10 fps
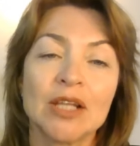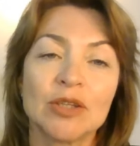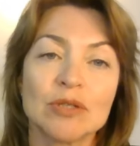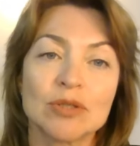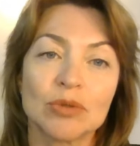
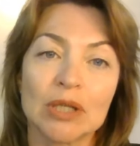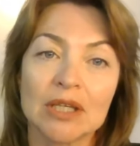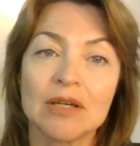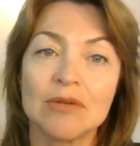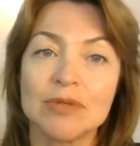То есть у
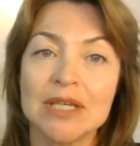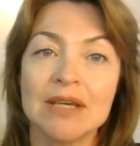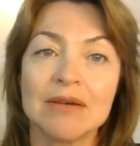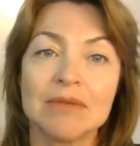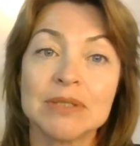таких
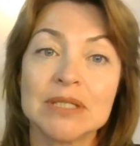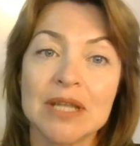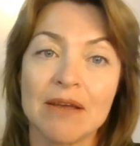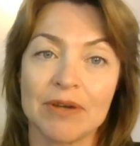людей быстрее